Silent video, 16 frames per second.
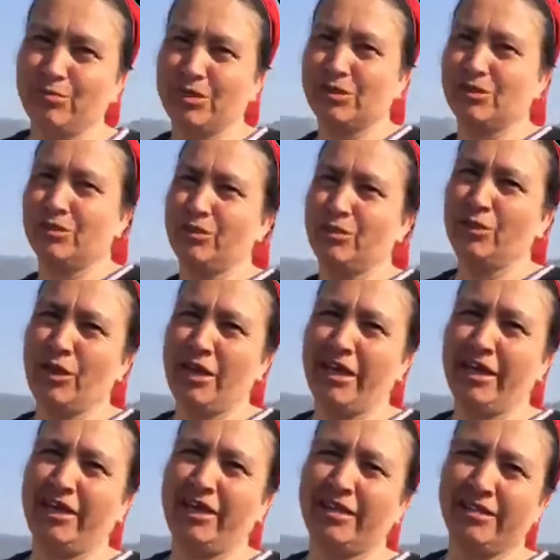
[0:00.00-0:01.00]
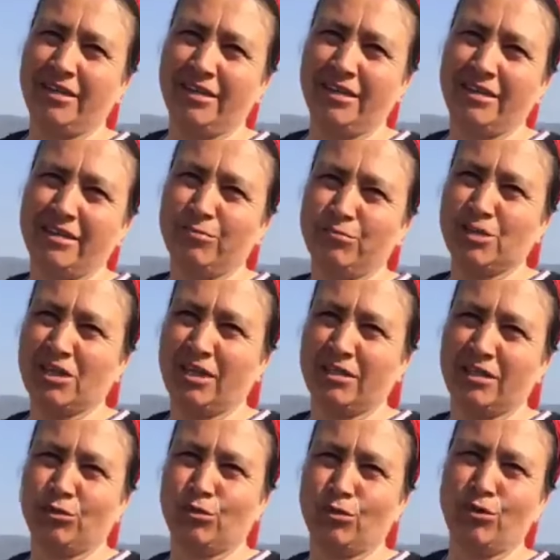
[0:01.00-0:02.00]
biz niye yaradık? Biz
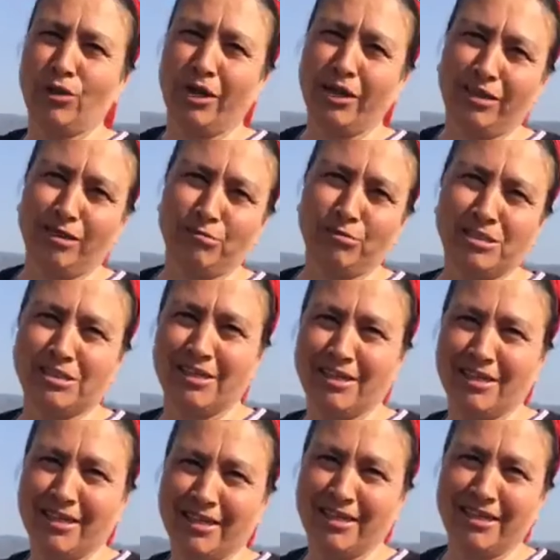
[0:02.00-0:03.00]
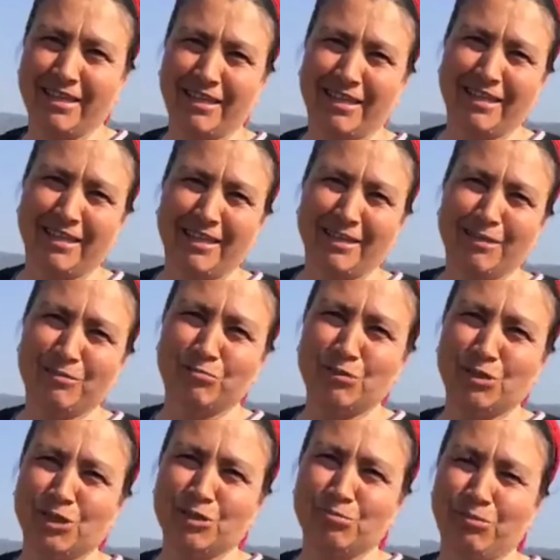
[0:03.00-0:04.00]
Atatürk'ün adamıyız. Helal
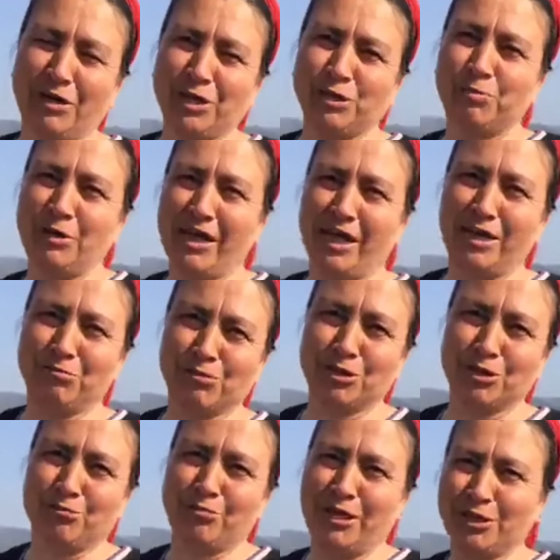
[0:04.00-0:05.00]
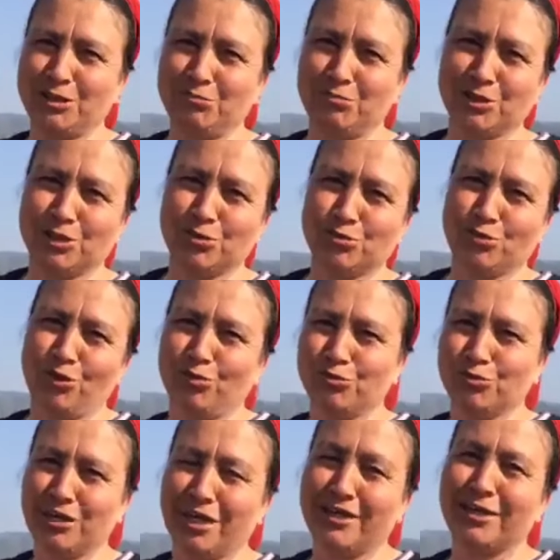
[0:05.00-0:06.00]
Bizim be. başbakanımızdı, başımızdı,
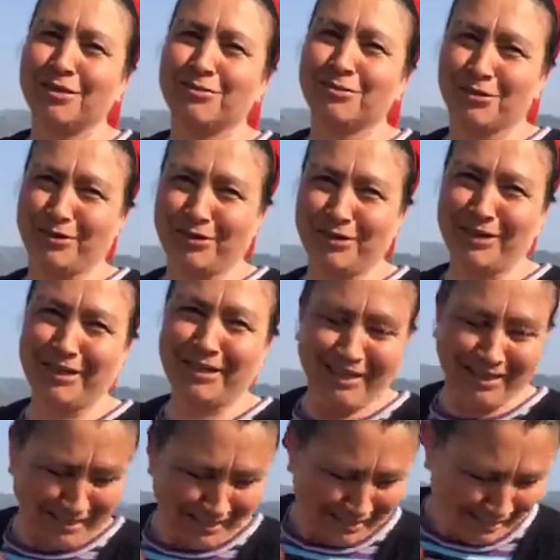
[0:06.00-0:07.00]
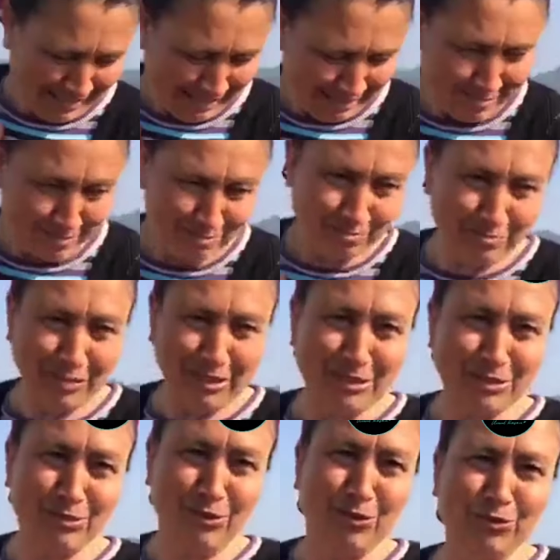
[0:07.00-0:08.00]
sonumuzdu Atatürk. Süper işte
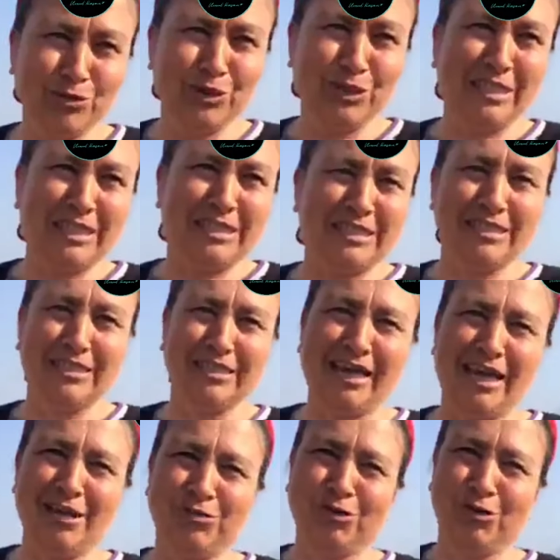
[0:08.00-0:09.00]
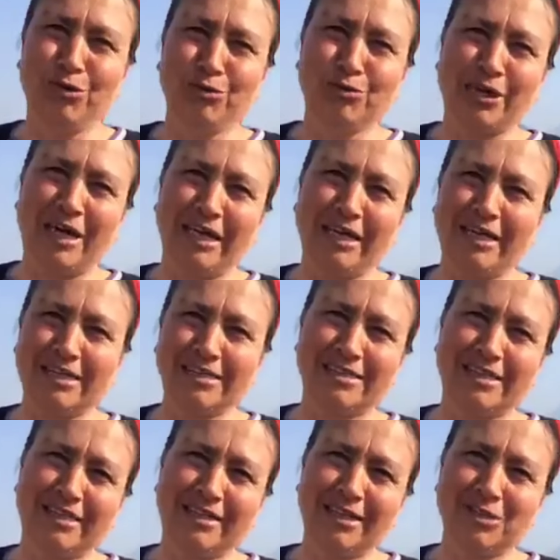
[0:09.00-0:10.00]
biz bak. onun izinde, yolunda,
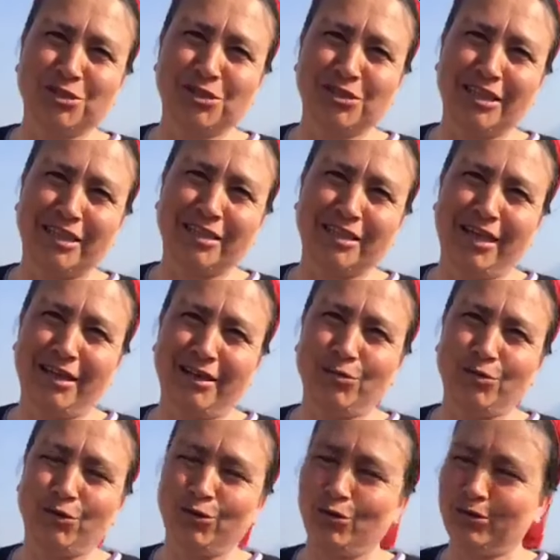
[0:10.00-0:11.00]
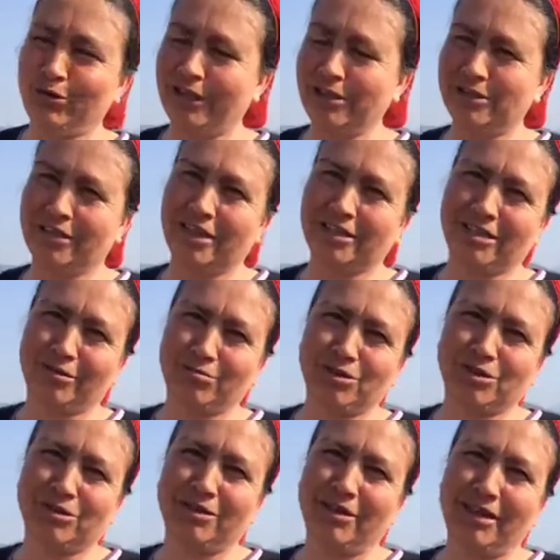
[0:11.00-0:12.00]
yazdığında, cızdığında o yoldan çıkarsak
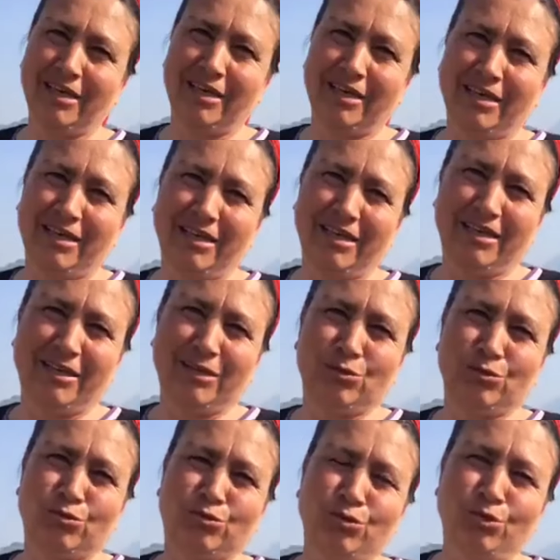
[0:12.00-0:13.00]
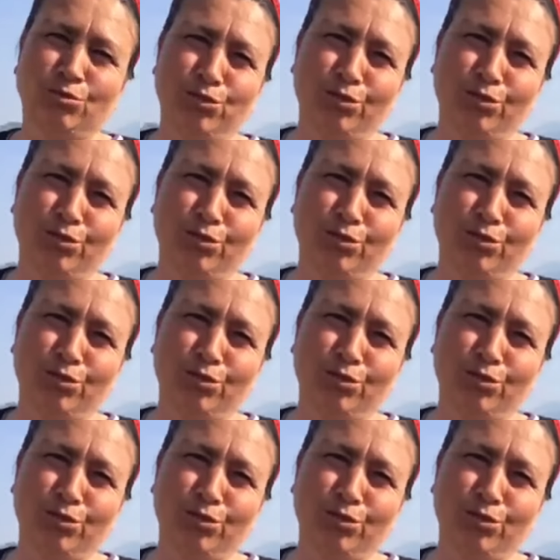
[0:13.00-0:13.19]
biz Öpeceğim senin anlamını. Türk mü